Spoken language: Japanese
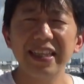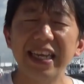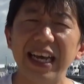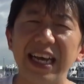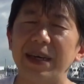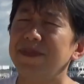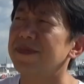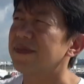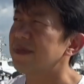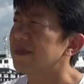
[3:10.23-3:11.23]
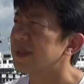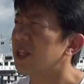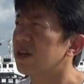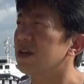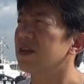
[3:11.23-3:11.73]
ただ
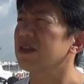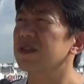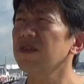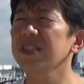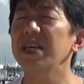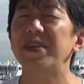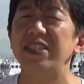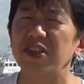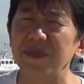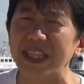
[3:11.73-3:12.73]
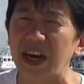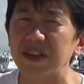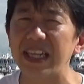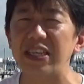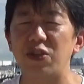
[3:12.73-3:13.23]
どうしてもねそれでも
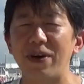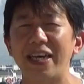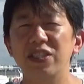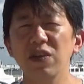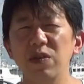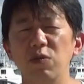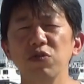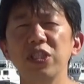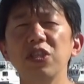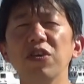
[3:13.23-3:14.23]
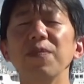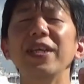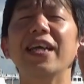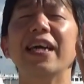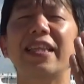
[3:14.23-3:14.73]
治んない人はちょっと後ろ気味
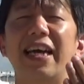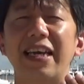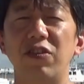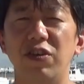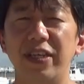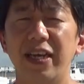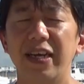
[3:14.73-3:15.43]
に投げてあげるといい、